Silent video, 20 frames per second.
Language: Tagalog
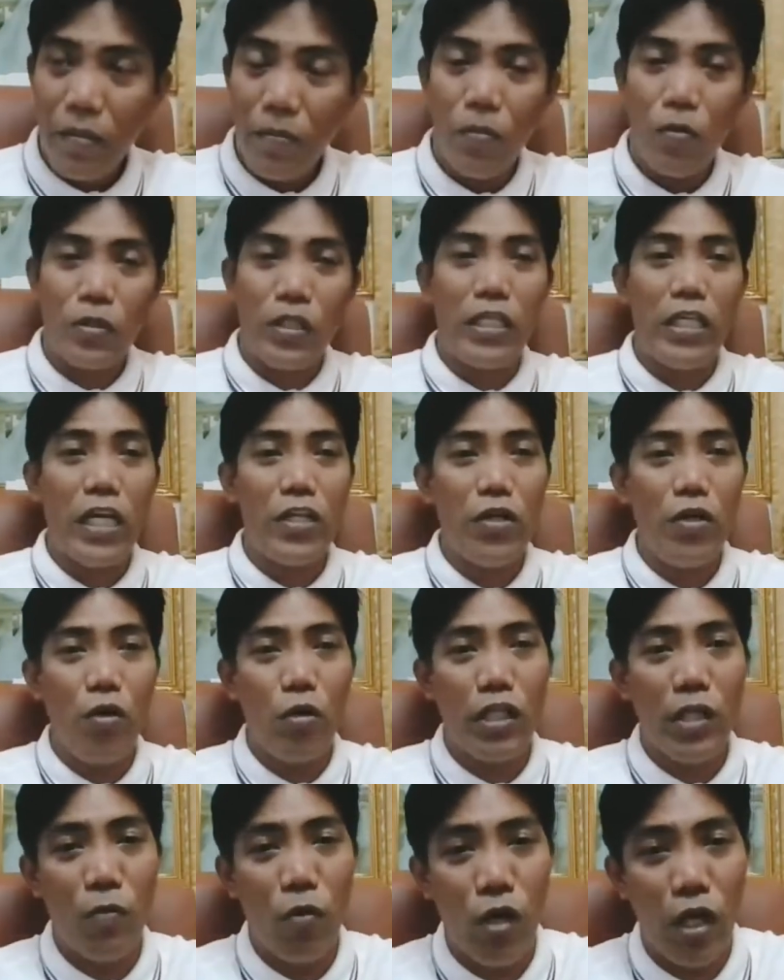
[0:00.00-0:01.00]
Buti na nyo,
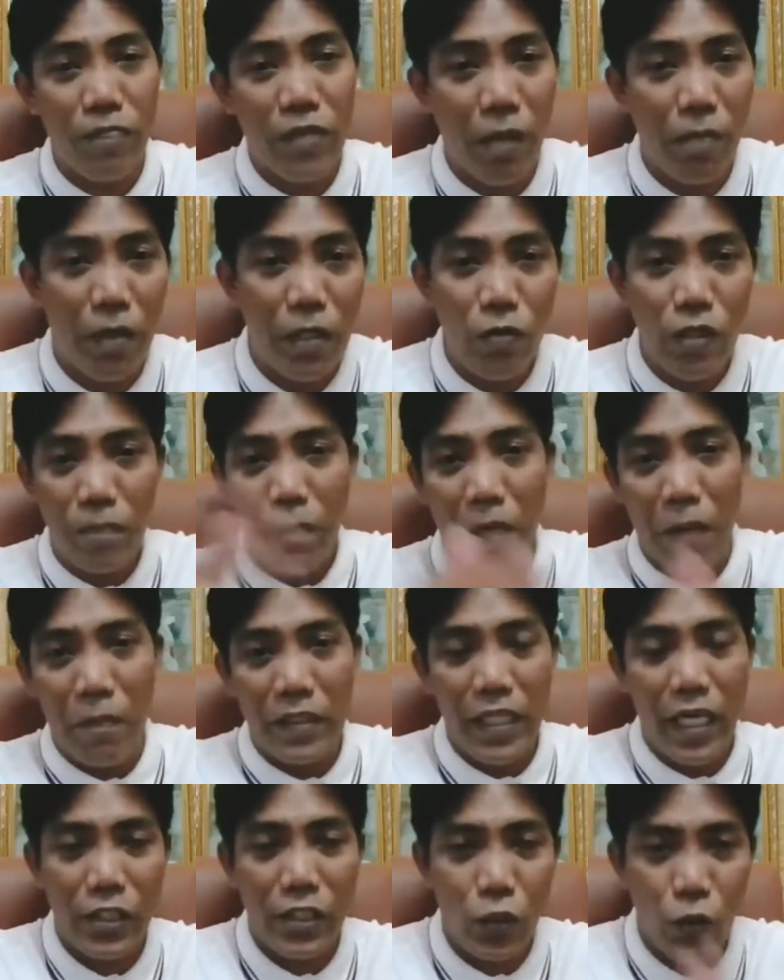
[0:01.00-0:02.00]
ultimo FW,
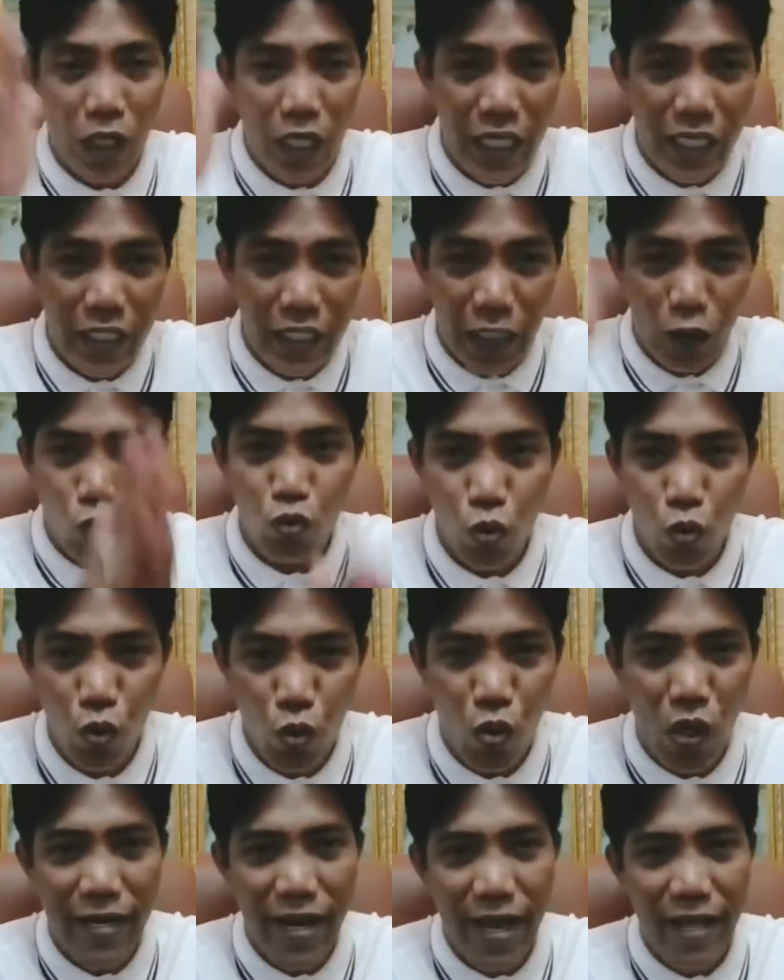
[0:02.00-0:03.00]
nagpapadala. So,
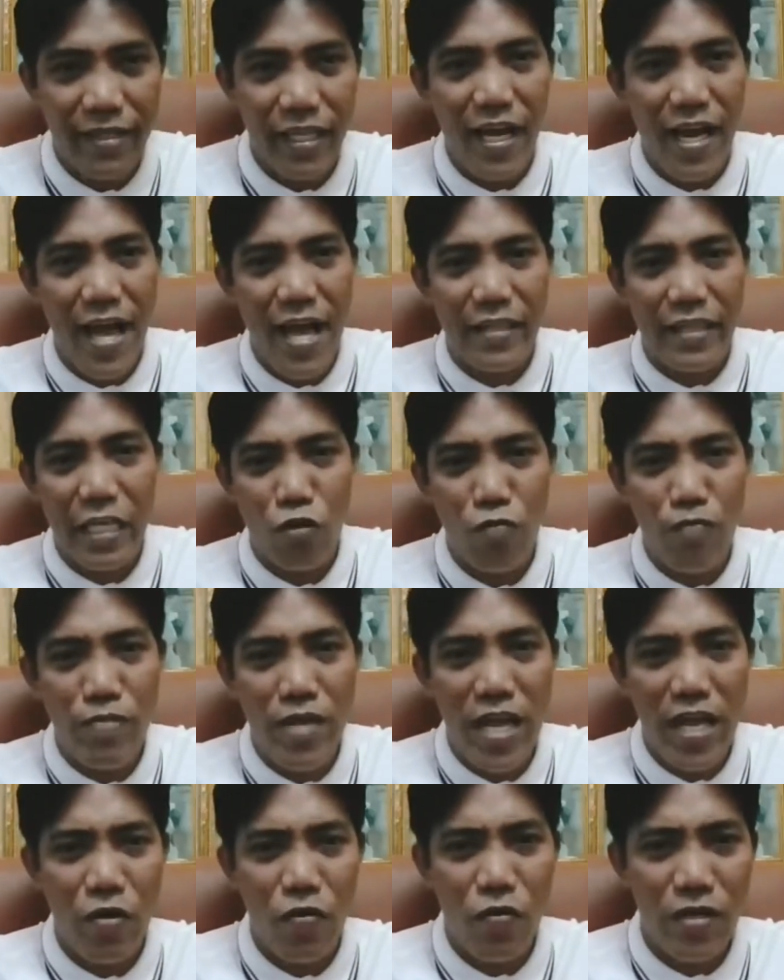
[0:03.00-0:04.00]
natutulungan natin ang ating
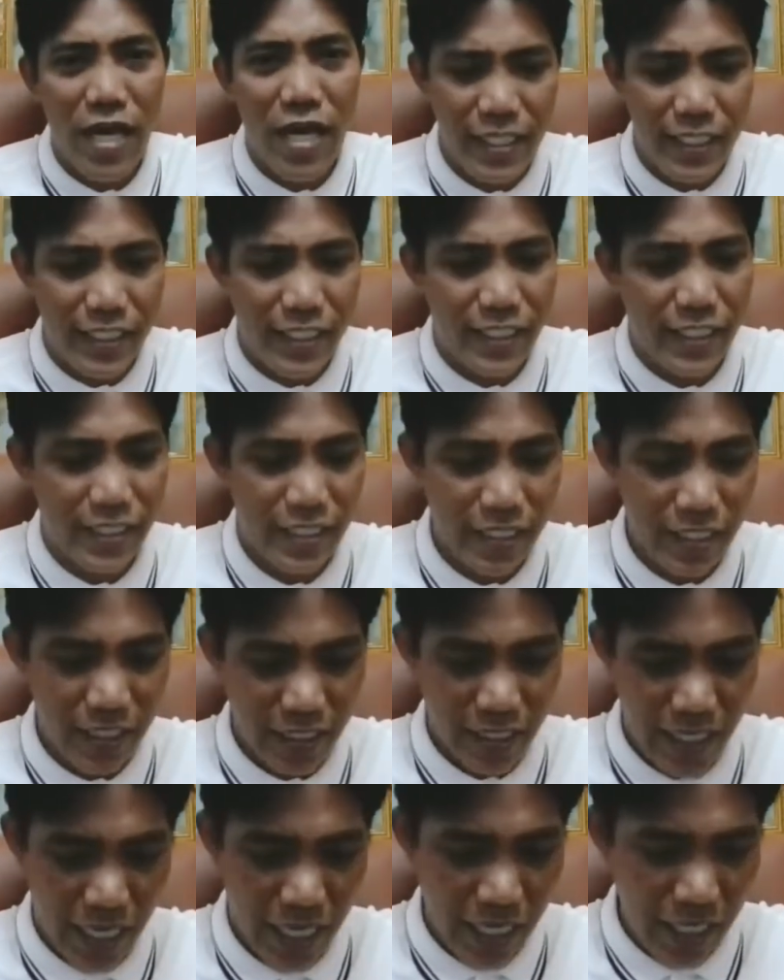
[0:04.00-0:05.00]
gobyerno, guys.
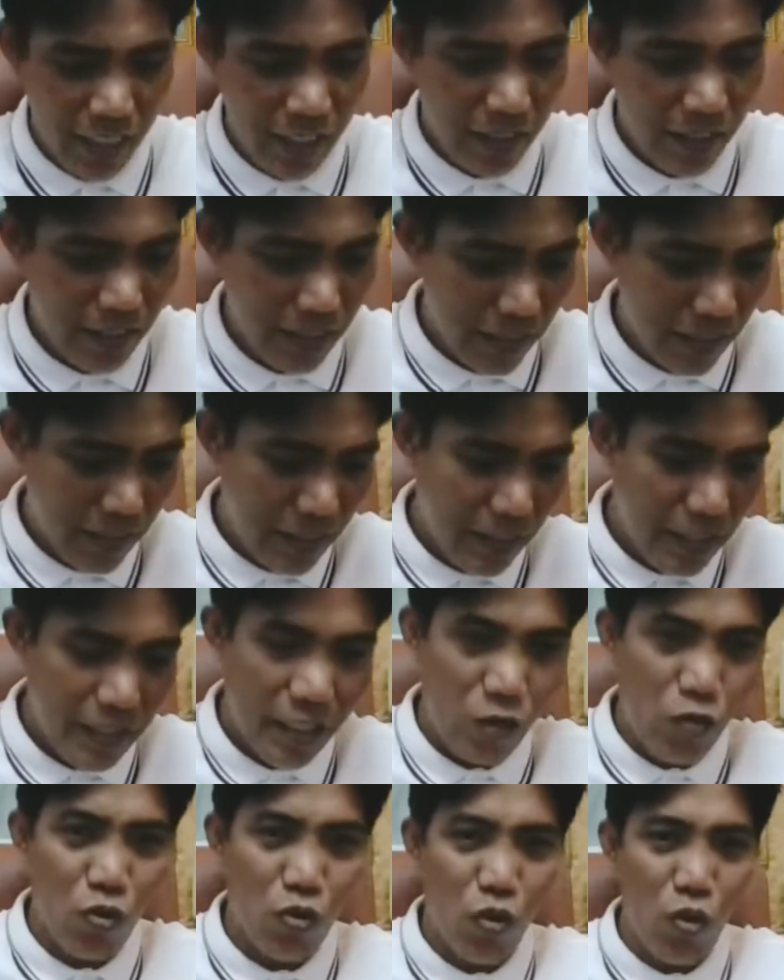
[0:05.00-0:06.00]
Ha?
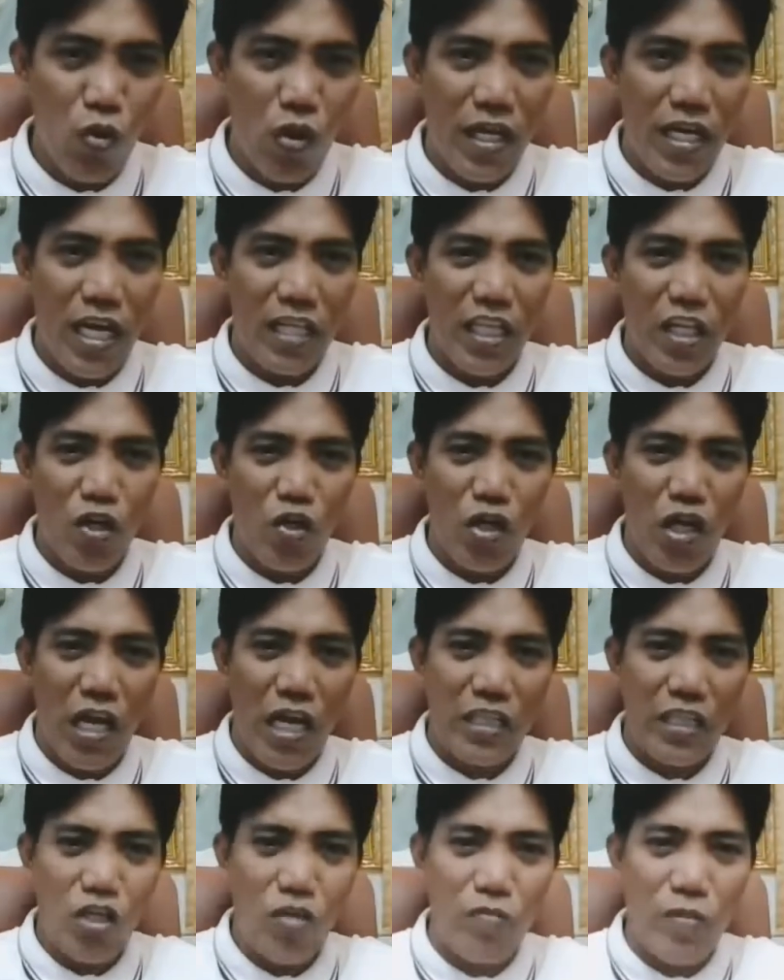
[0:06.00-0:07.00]
Natutulungan natin
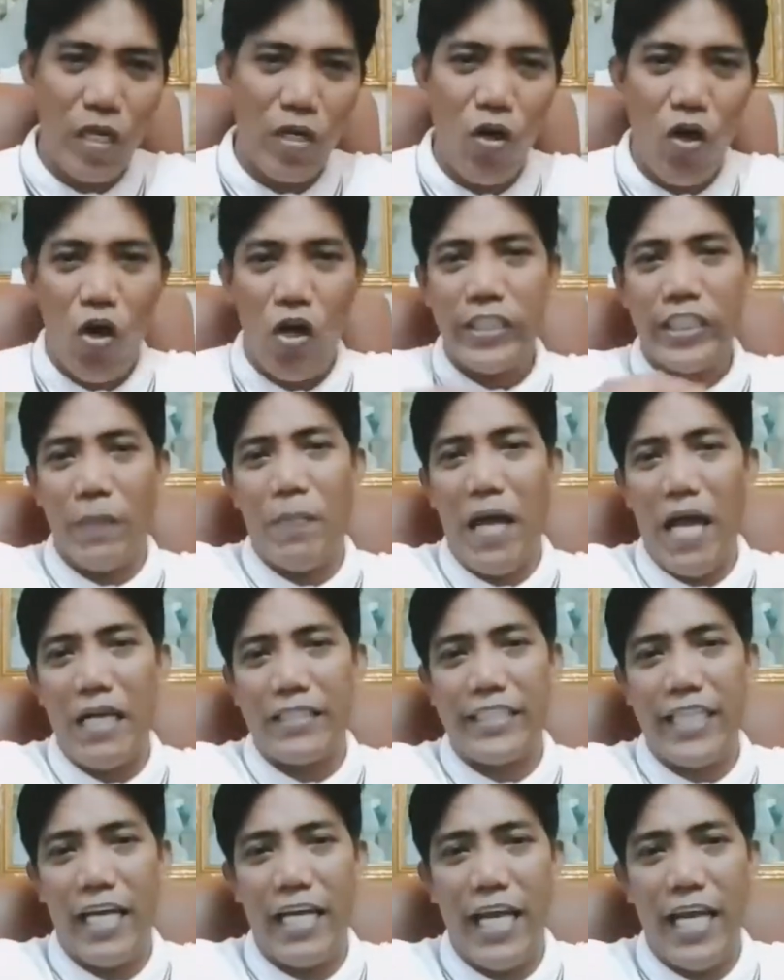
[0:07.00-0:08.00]
ang ating gobyerno. O, isa pa
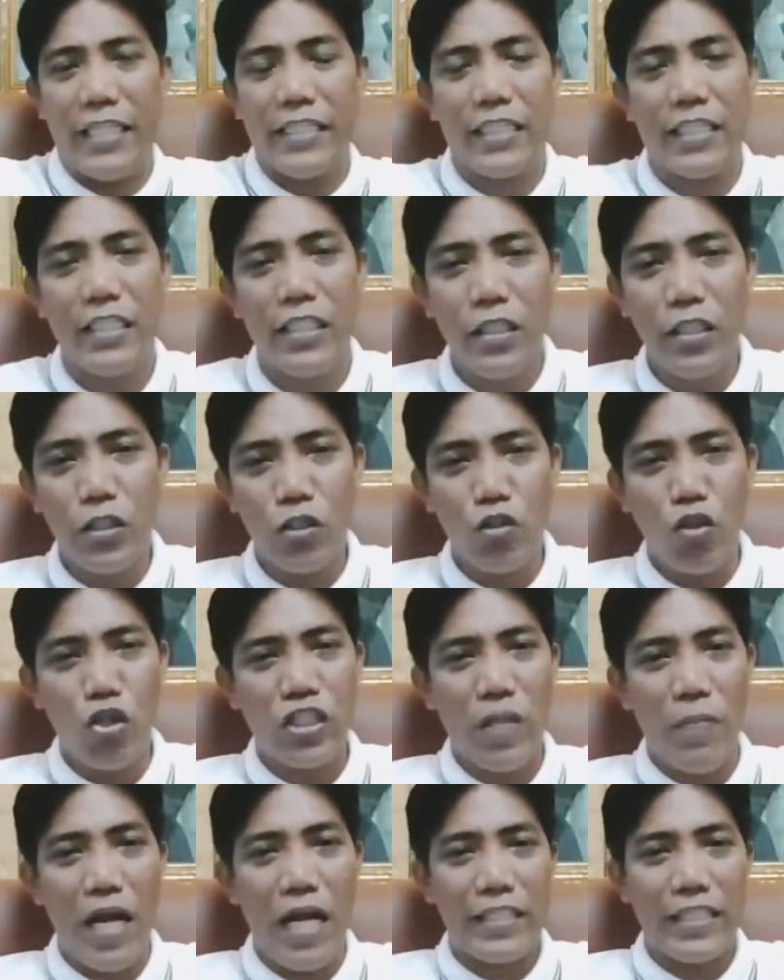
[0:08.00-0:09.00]
ang challenge doon
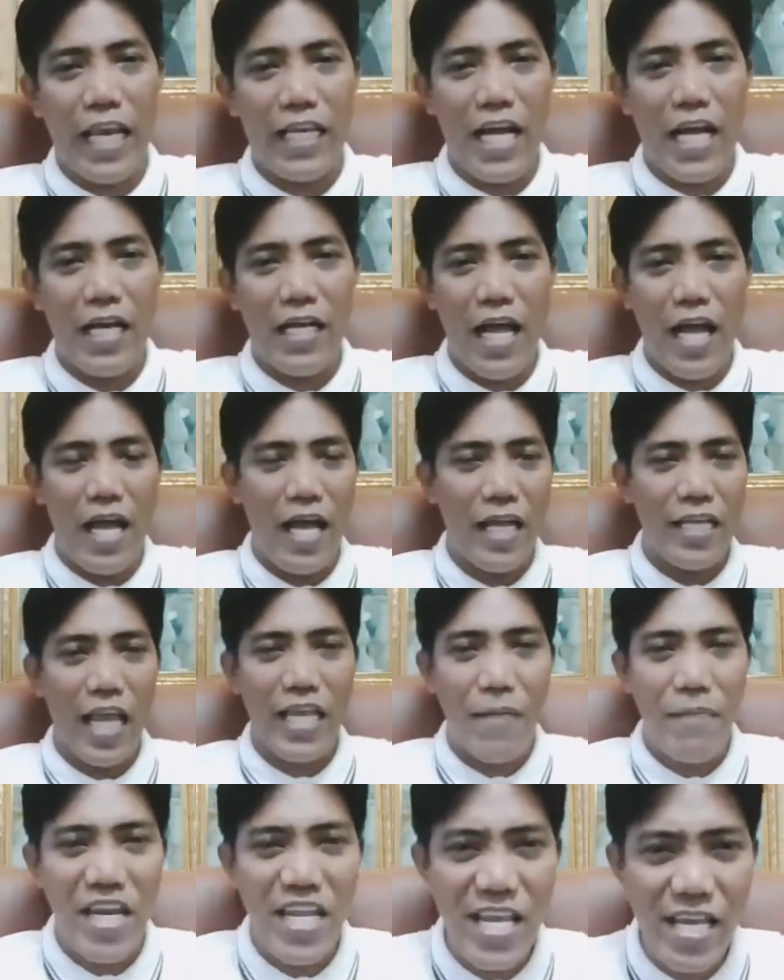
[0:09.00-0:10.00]
sa mga talagang uh,
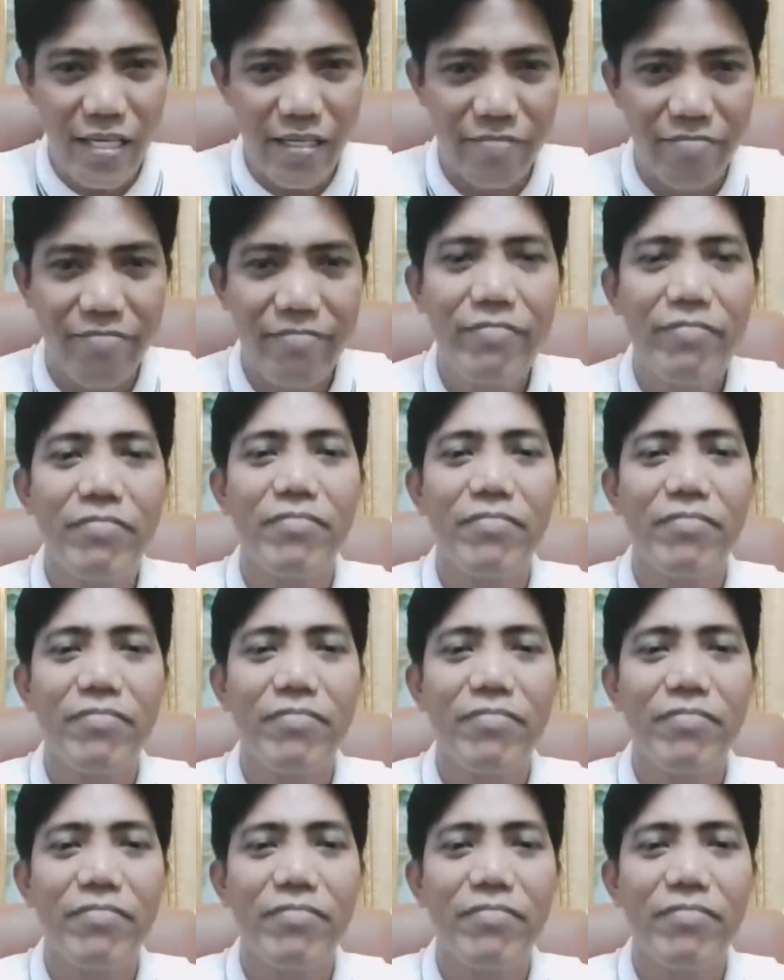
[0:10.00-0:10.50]
yayamanin.